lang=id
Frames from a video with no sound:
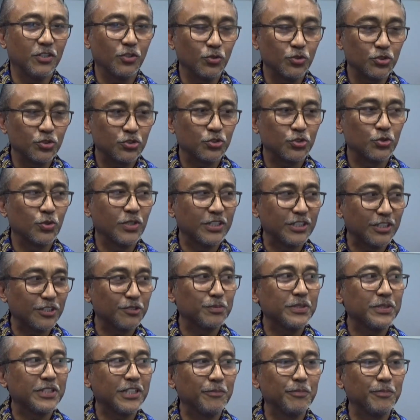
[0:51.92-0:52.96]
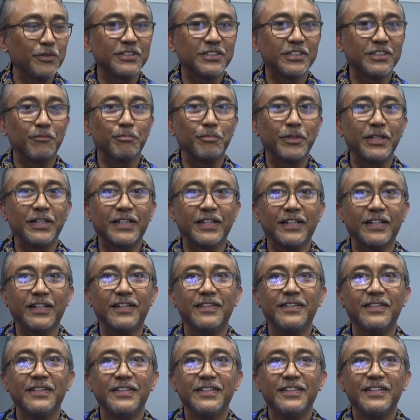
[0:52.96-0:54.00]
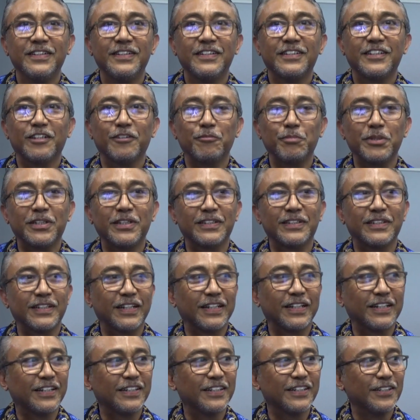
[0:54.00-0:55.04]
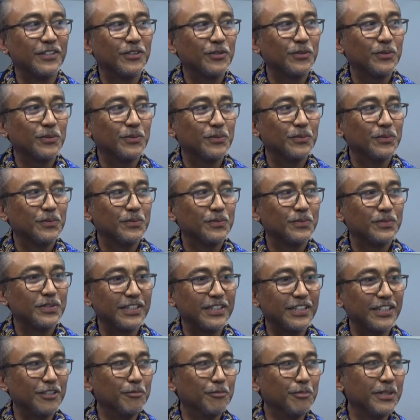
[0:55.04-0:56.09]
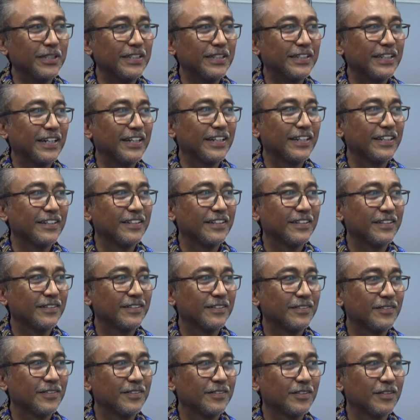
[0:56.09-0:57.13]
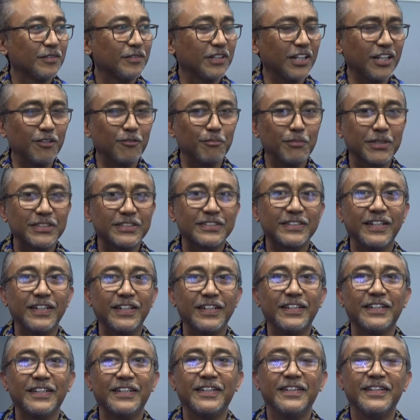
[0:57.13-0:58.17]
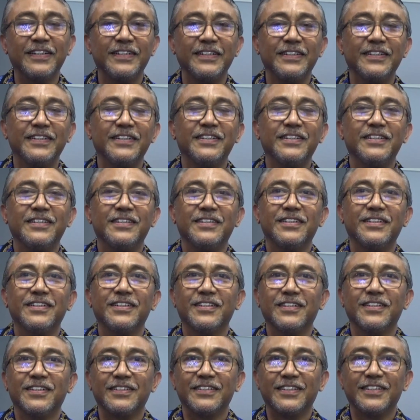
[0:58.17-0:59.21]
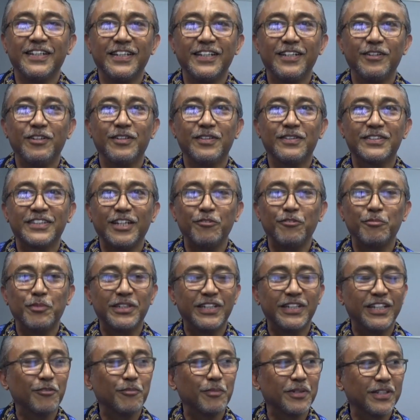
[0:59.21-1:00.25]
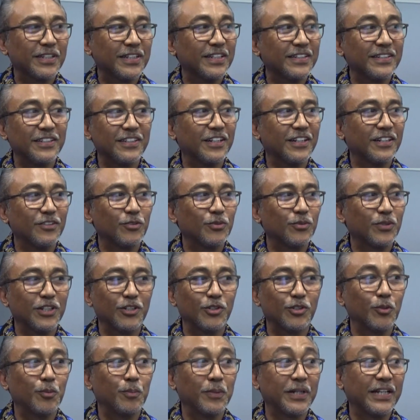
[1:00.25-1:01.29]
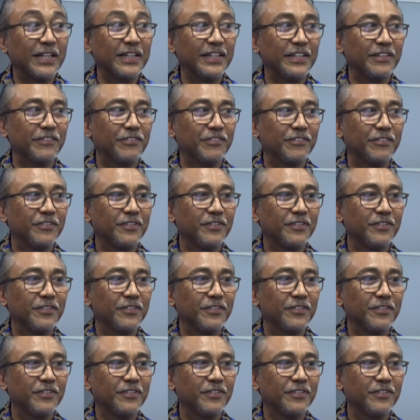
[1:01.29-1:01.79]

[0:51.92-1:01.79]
Surat resmi kami sampaikan, tapi keterangan itu tidak diberikan, lambat sekali. Eh, jadi saya menilai mereka tidak kurang kooperatif.